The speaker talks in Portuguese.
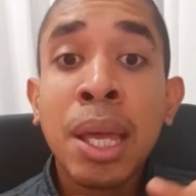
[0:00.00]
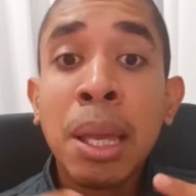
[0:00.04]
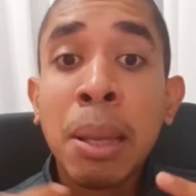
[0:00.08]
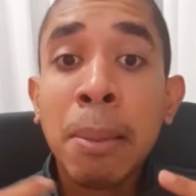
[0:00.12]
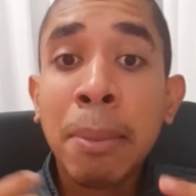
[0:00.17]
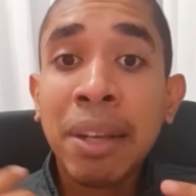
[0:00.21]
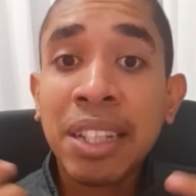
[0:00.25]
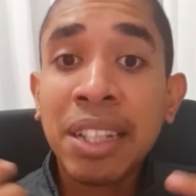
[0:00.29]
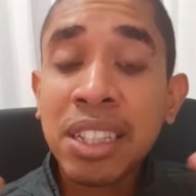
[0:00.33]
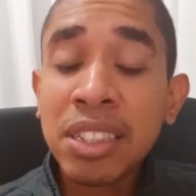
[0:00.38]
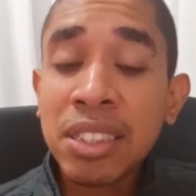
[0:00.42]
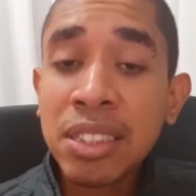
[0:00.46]

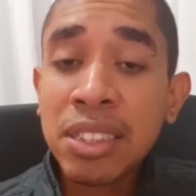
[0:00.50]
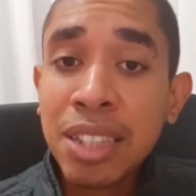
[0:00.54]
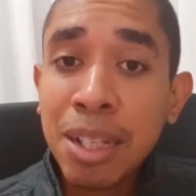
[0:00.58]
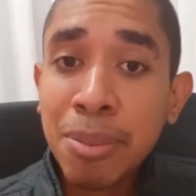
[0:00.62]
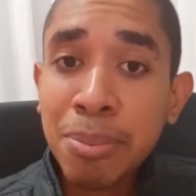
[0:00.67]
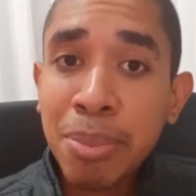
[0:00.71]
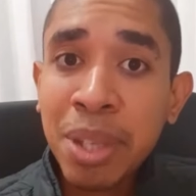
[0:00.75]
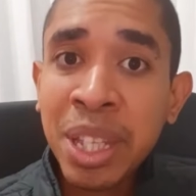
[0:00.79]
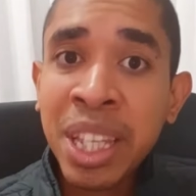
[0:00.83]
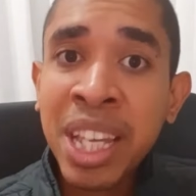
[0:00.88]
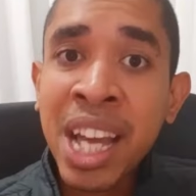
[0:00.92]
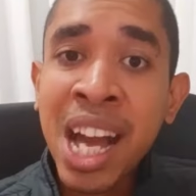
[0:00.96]
mas eles
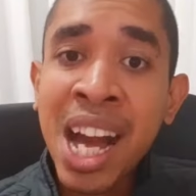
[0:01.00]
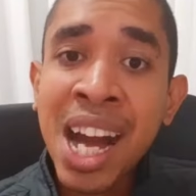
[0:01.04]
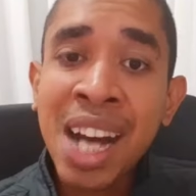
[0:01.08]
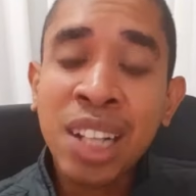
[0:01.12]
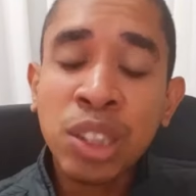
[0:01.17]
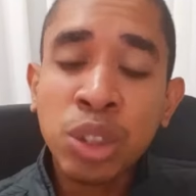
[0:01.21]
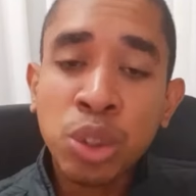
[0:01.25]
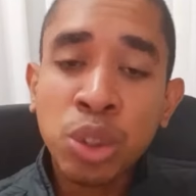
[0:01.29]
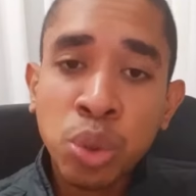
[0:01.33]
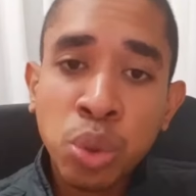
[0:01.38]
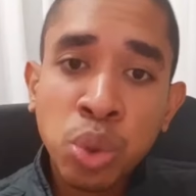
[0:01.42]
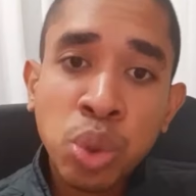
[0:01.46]
também
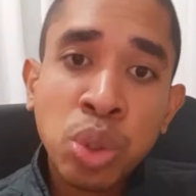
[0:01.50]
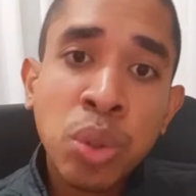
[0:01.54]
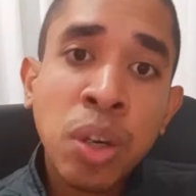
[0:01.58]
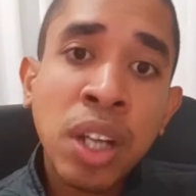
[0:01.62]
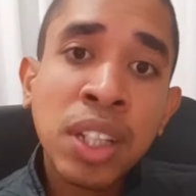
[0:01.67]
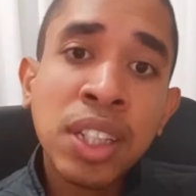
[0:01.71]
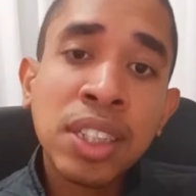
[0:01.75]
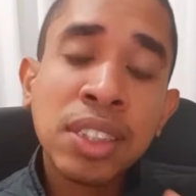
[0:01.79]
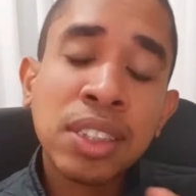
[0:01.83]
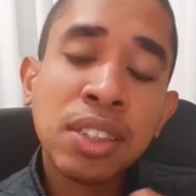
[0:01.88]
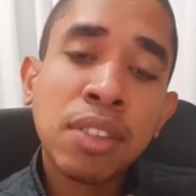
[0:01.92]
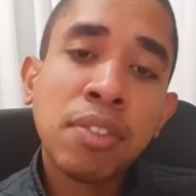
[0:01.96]
ajudam a
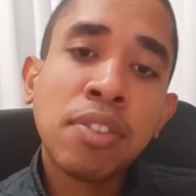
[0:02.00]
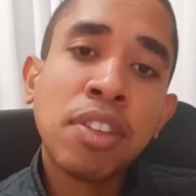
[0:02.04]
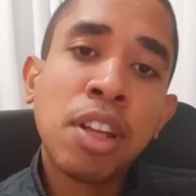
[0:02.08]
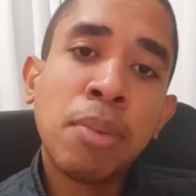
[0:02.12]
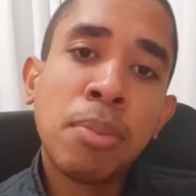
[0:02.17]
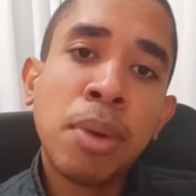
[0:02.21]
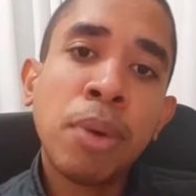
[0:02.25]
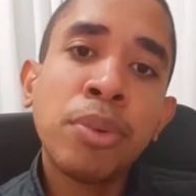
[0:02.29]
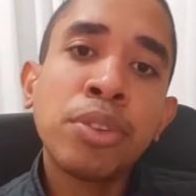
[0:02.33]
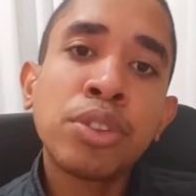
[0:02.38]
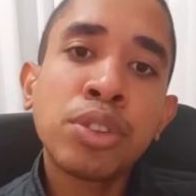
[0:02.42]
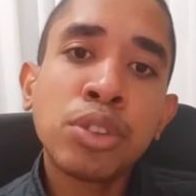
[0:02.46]

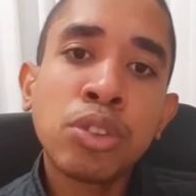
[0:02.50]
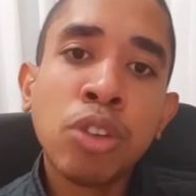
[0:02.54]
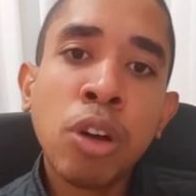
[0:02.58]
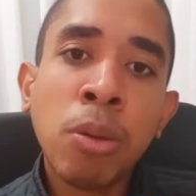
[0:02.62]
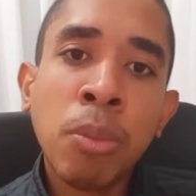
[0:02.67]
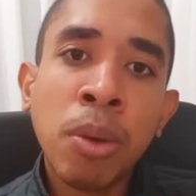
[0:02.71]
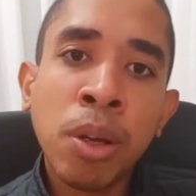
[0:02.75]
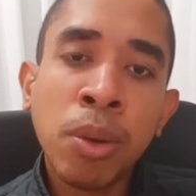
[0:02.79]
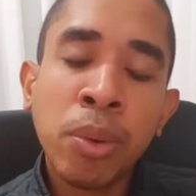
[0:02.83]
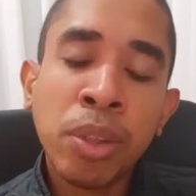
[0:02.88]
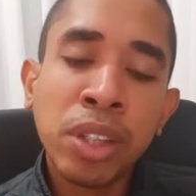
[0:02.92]
desinflamar o estômago.